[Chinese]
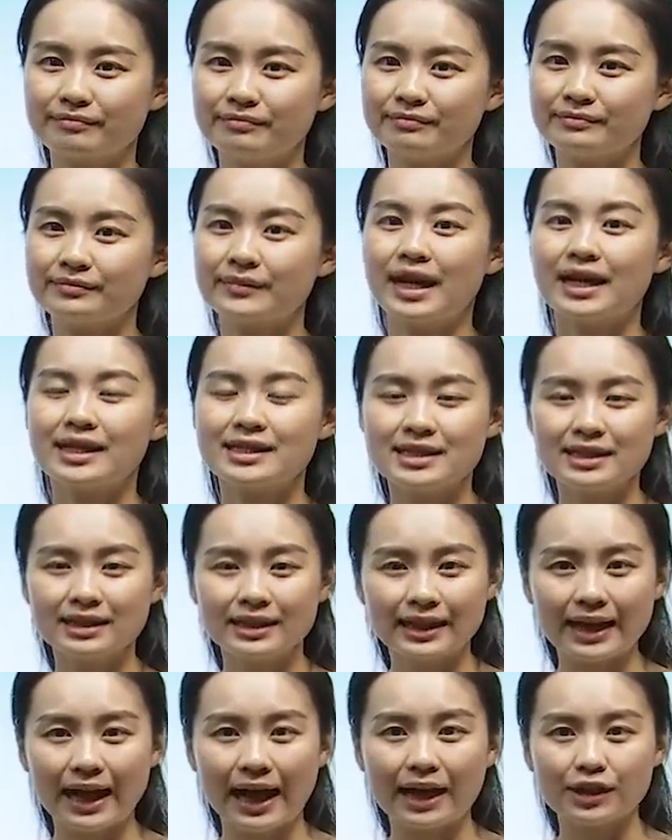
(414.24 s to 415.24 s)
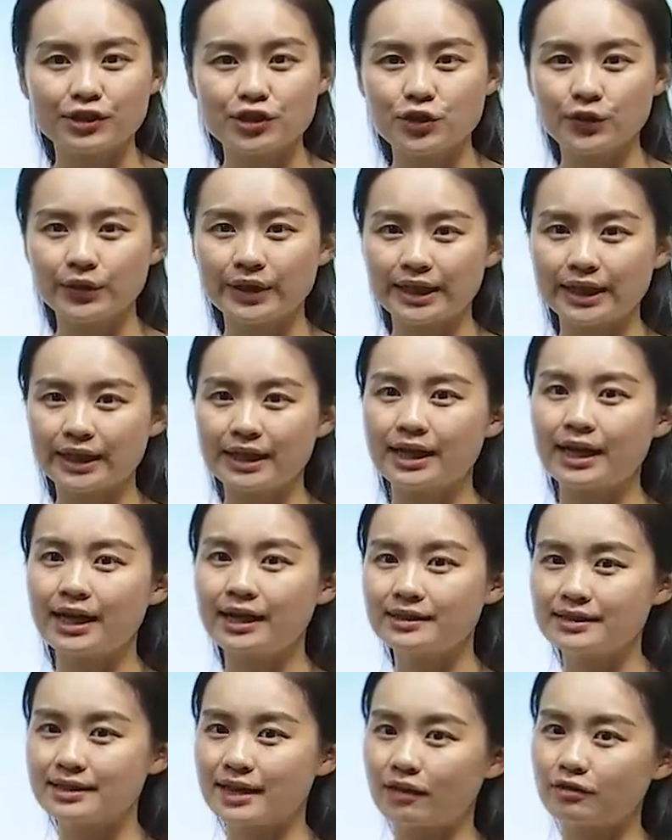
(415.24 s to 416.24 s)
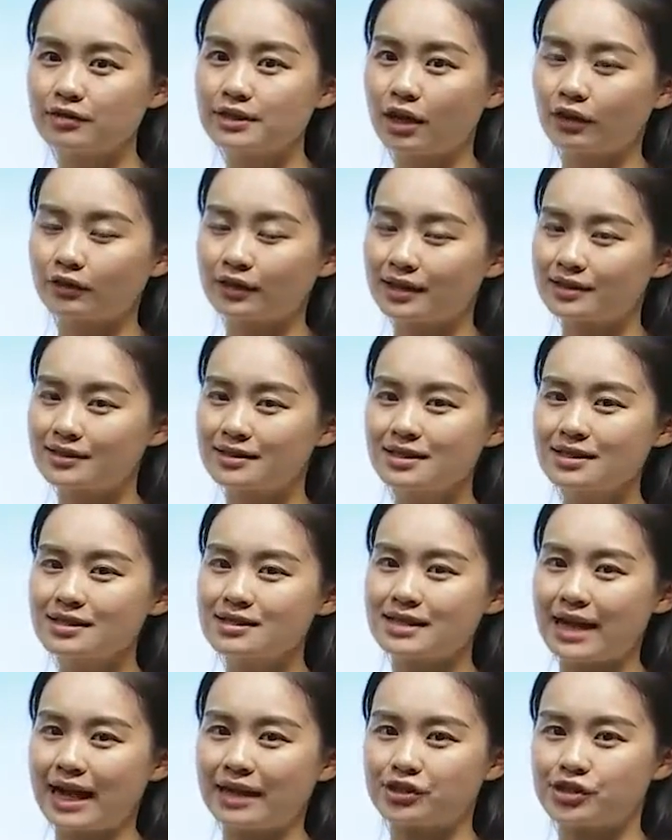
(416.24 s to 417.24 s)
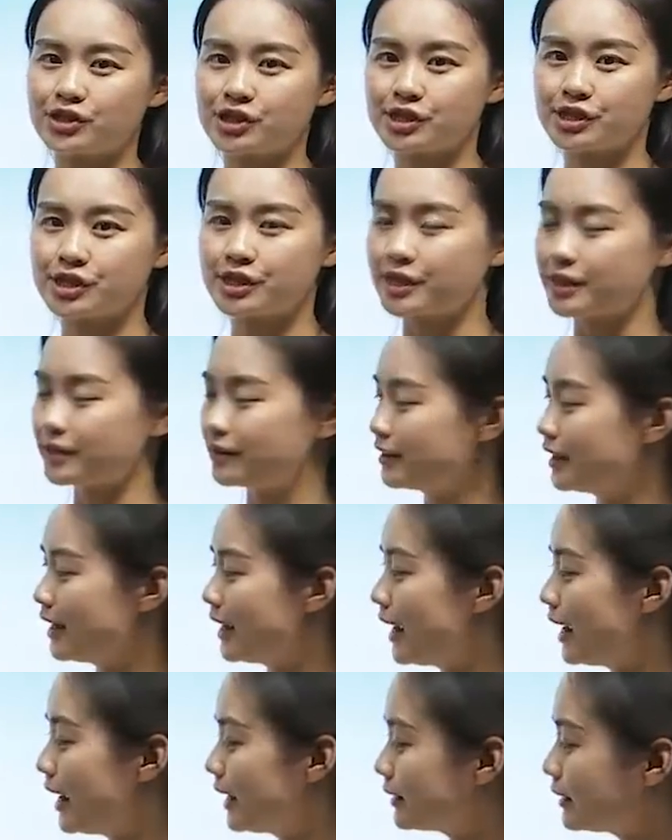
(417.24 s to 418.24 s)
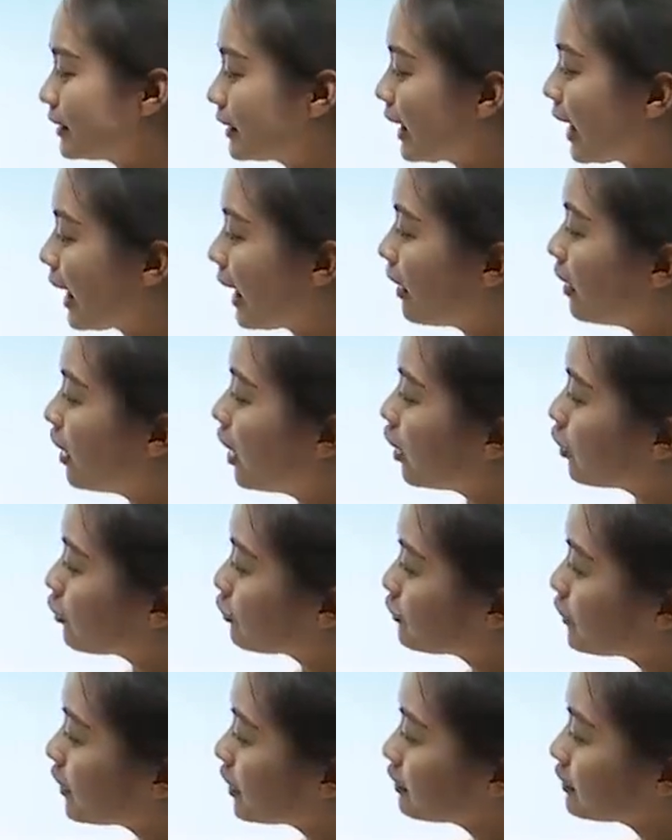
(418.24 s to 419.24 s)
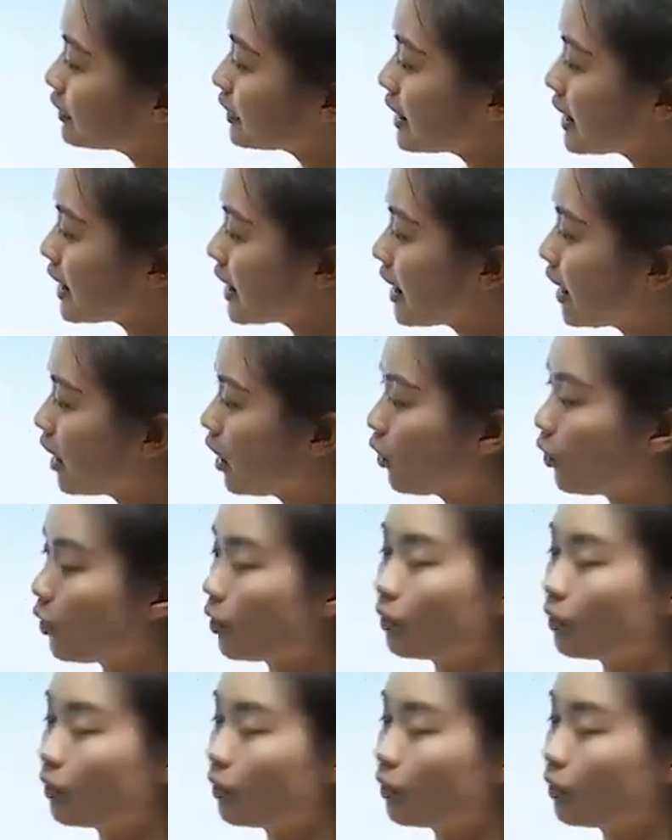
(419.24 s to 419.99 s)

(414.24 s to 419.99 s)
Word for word: 嗯，这里啊就有一个小小的自然知识。你看，枫叶